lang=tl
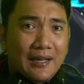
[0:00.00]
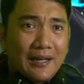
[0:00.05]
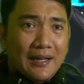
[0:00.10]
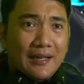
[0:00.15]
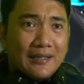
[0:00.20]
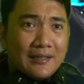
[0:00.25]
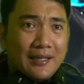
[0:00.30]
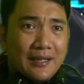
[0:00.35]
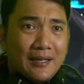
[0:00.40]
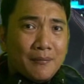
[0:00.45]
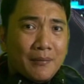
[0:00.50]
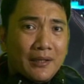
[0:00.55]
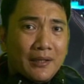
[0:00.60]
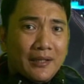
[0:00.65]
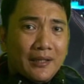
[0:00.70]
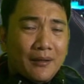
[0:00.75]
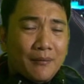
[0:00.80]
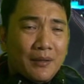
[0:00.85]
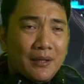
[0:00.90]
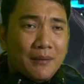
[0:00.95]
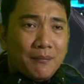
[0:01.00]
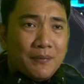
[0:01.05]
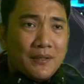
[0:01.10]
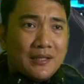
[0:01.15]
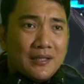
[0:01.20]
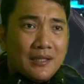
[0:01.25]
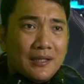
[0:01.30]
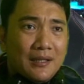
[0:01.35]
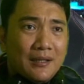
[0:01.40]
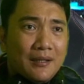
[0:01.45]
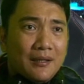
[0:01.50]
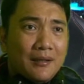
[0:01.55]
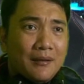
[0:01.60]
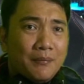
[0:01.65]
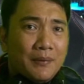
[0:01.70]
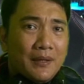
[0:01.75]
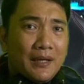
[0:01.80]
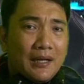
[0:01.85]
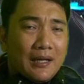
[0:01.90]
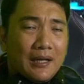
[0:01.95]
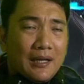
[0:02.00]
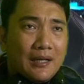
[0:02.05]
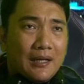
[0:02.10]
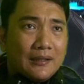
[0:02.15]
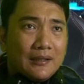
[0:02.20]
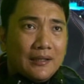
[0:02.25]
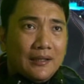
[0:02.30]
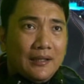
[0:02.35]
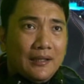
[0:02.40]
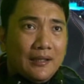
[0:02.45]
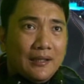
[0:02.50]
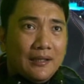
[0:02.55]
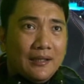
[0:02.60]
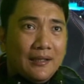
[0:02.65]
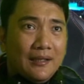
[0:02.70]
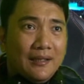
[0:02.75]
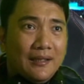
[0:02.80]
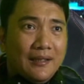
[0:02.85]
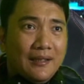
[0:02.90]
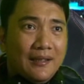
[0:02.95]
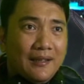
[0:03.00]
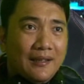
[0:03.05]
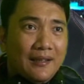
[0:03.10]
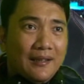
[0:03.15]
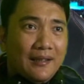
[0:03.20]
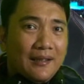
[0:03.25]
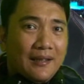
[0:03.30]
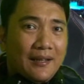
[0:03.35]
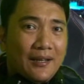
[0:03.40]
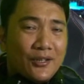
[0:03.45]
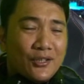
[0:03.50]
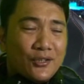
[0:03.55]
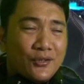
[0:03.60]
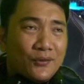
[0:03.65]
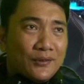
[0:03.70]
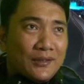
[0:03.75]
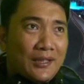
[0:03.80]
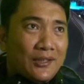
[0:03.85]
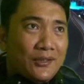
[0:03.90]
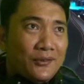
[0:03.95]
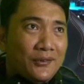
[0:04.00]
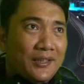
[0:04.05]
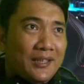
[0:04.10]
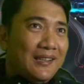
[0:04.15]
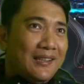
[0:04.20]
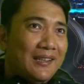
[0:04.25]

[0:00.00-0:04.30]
At saka magiging VP si PRRD? Ayos yung tanong eh.